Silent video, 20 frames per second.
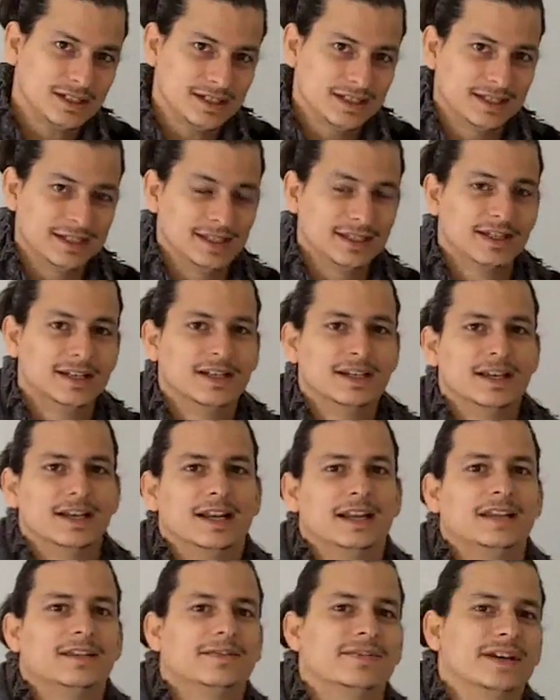y
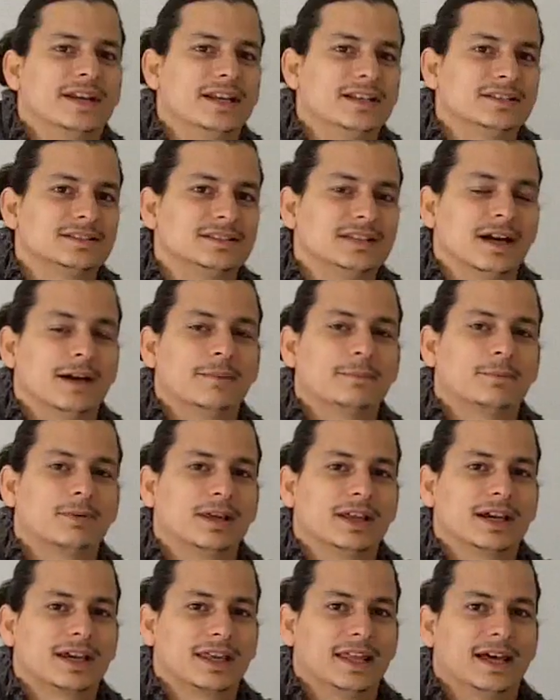la diferencia
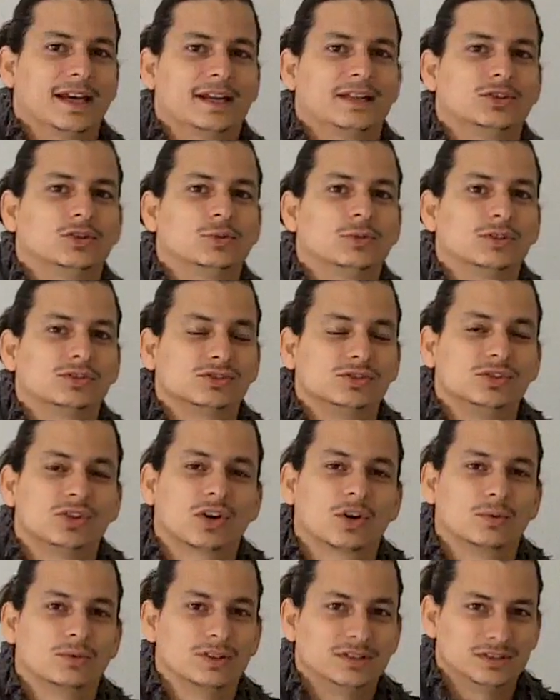pueda quedar en tu bolsillo
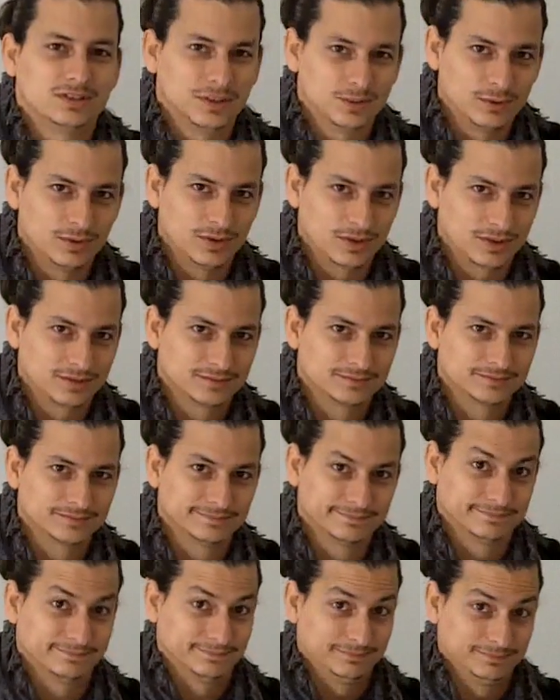como distribuidor.
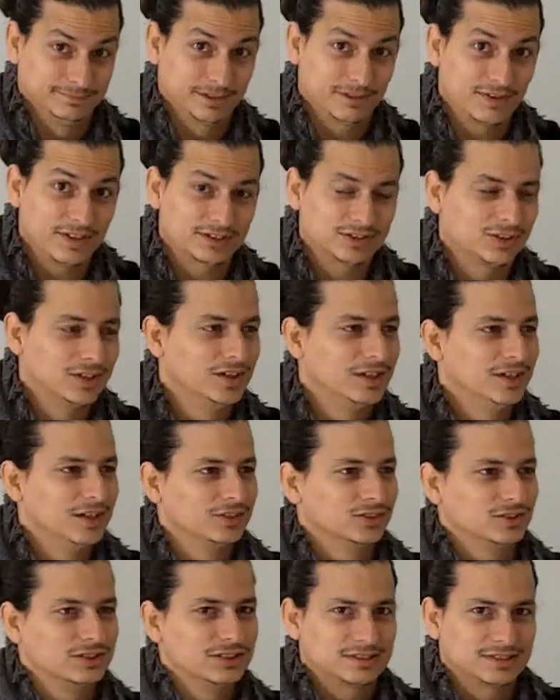Perfecto.
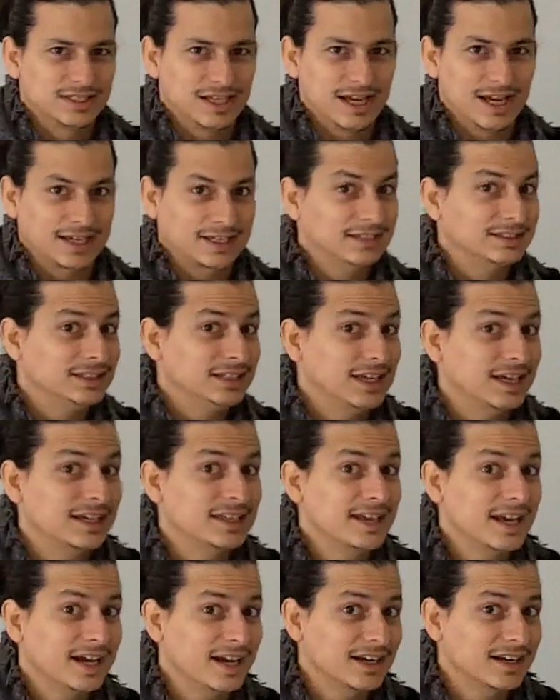Entonces, ¿a quién tienes que
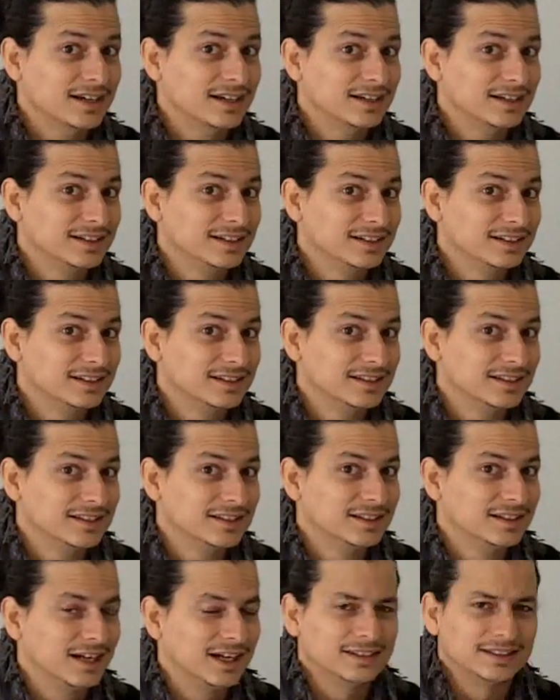llegar?
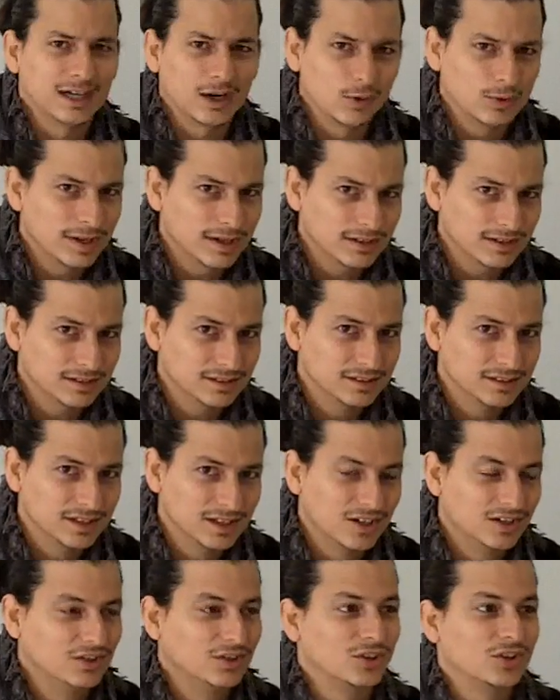Al downline,
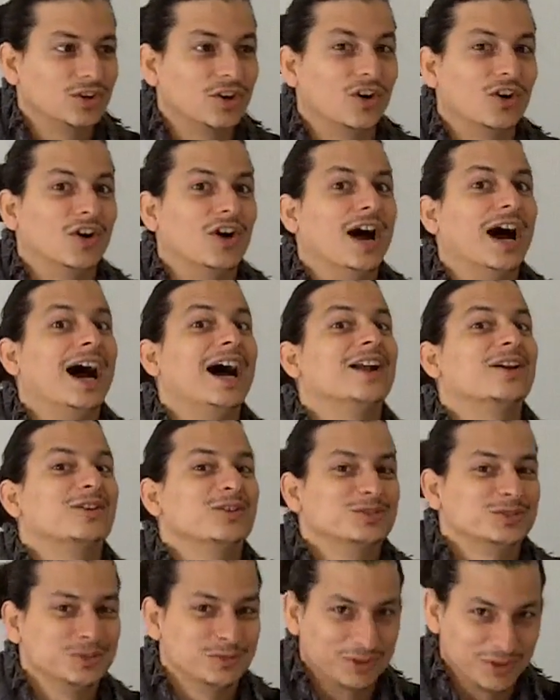no, no, no, al
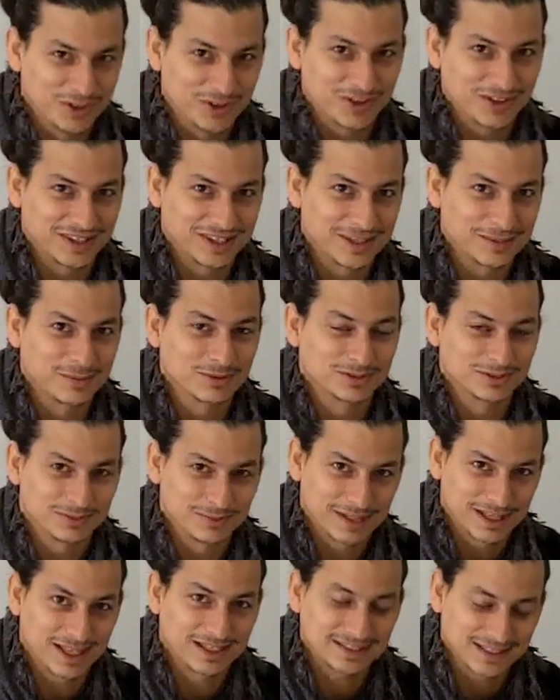consumidor dijimos,
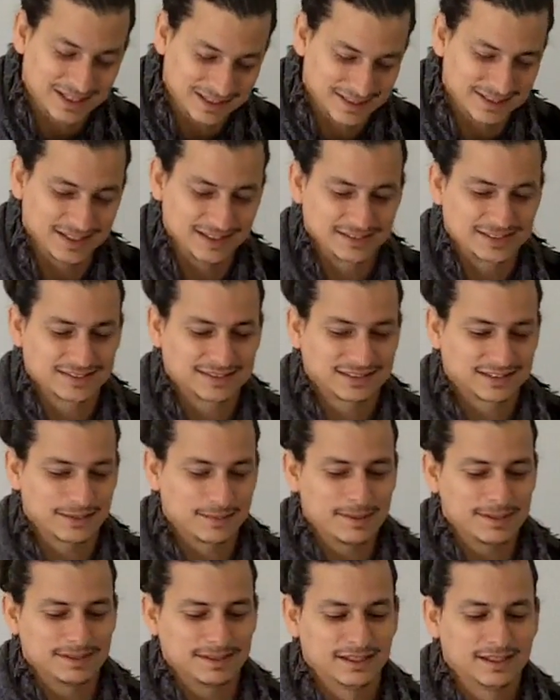¿verdad? Así es,
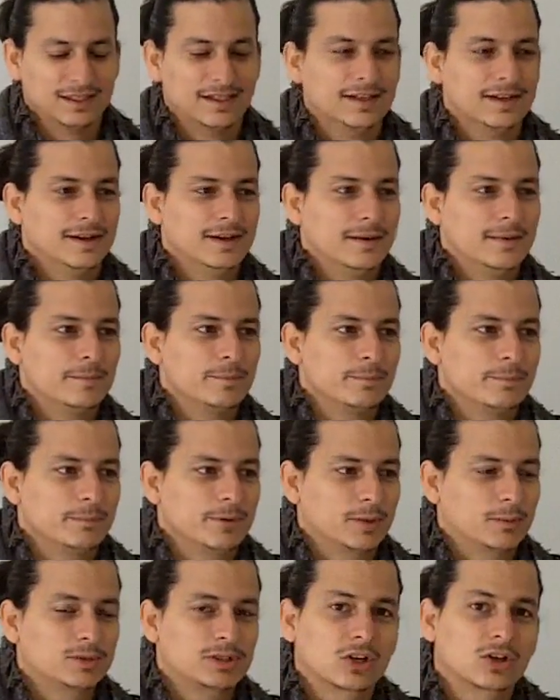exactamente.
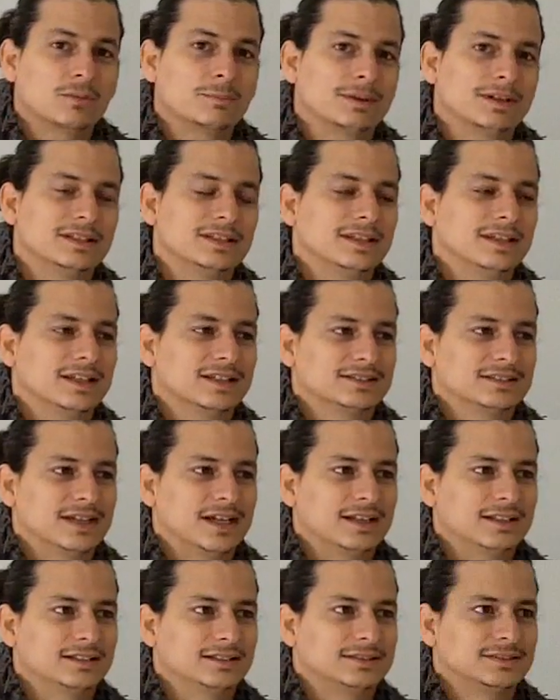Pero muchas compañías
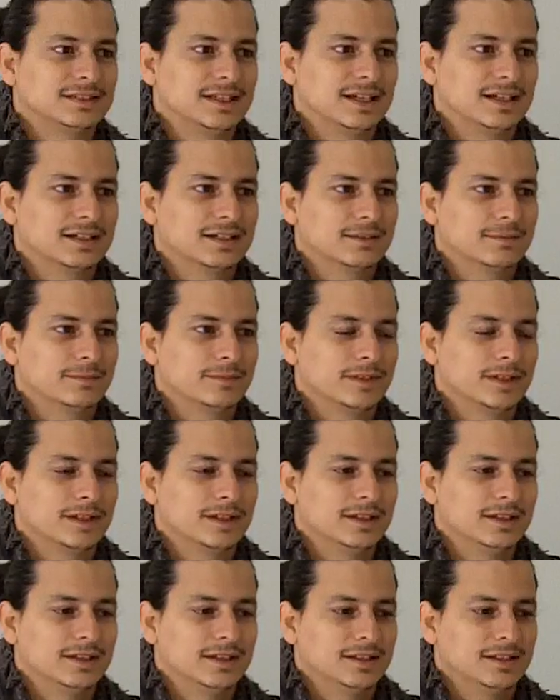se han...
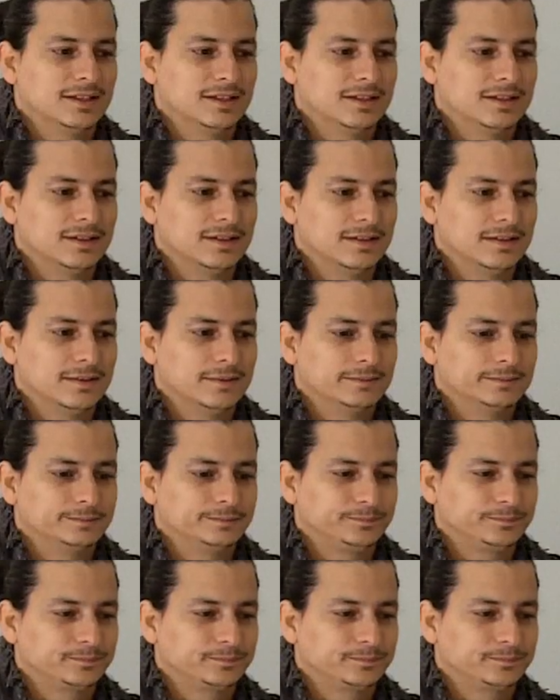Eh,